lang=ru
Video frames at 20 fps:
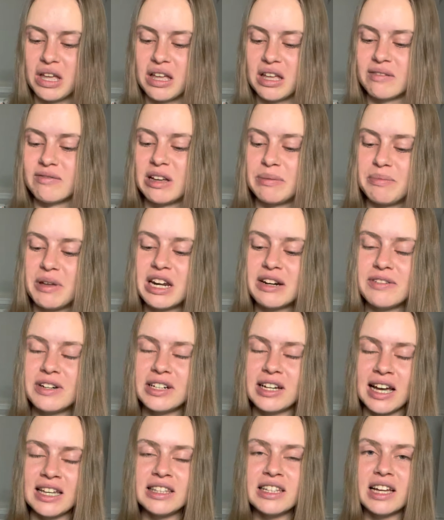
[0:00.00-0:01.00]
Во-первых,
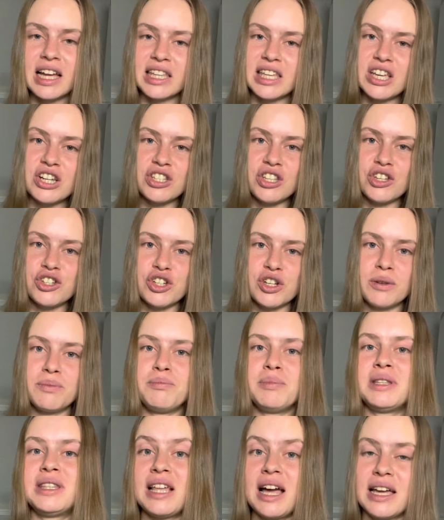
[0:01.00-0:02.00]
это, конечно же,
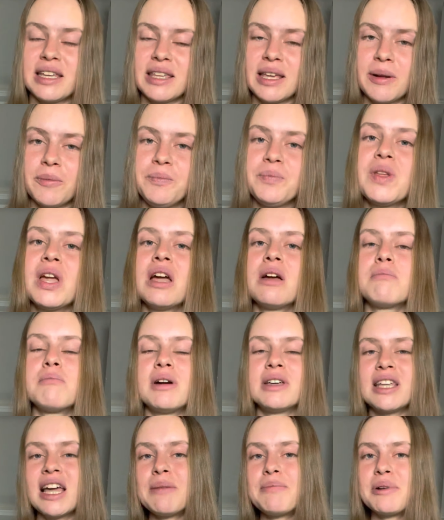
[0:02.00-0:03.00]
питание.
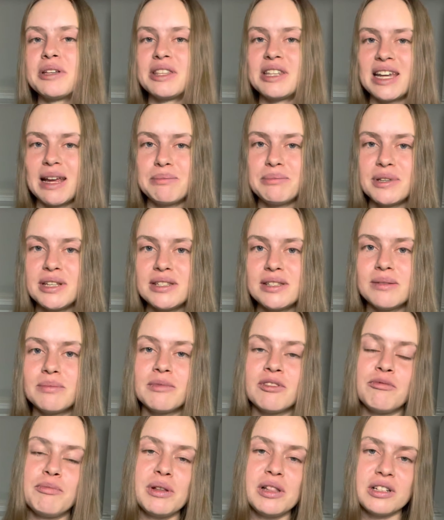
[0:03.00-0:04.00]
Моя потребность
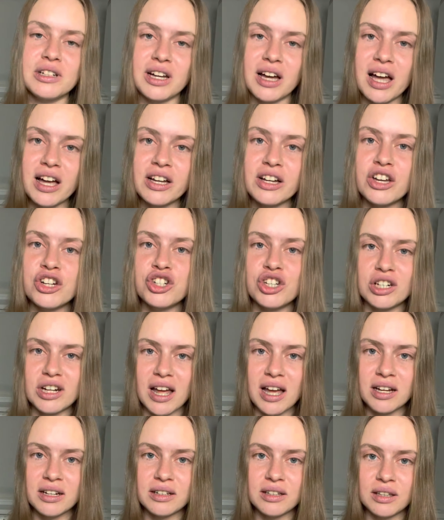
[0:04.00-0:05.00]
в белках,
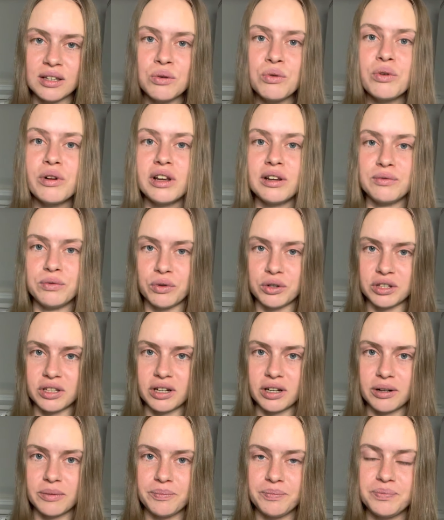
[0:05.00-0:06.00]
жирах и
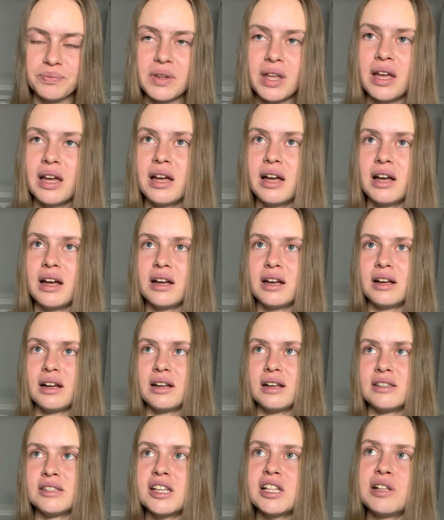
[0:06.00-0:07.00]
углеводах.
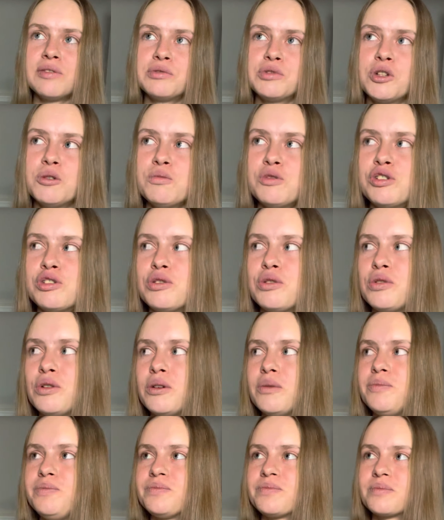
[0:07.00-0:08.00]
Дело в том,
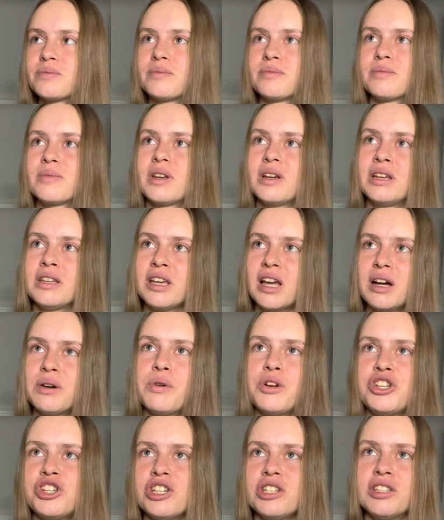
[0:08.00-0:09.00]
что я
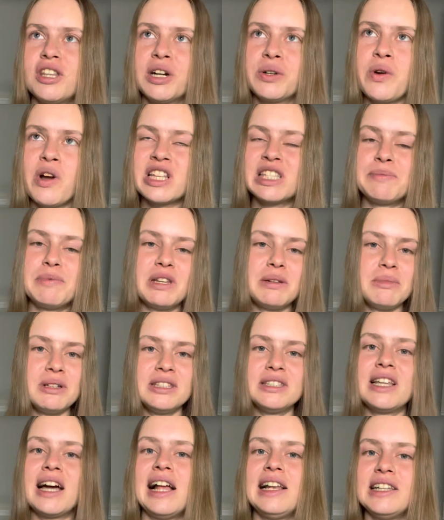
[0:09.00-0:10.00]
очень такой
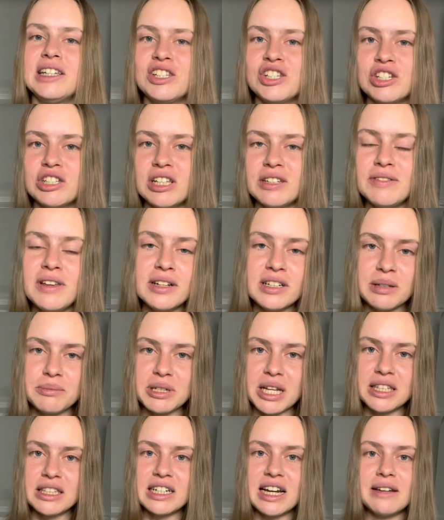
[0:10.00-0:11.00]
экспериментальный человек, и
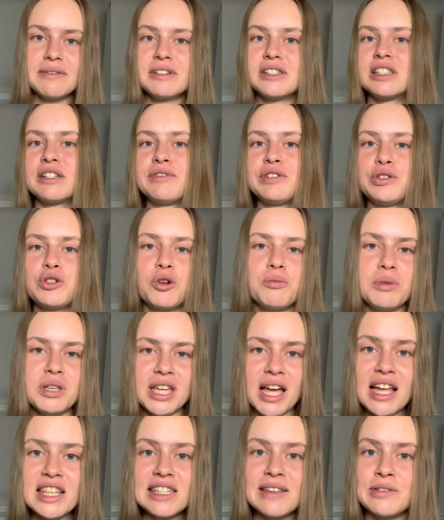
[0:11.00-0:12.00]
мне нравится все
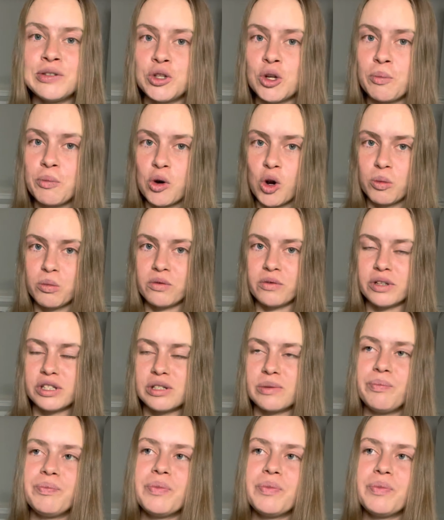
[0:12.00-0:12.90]
менять и все пробовать.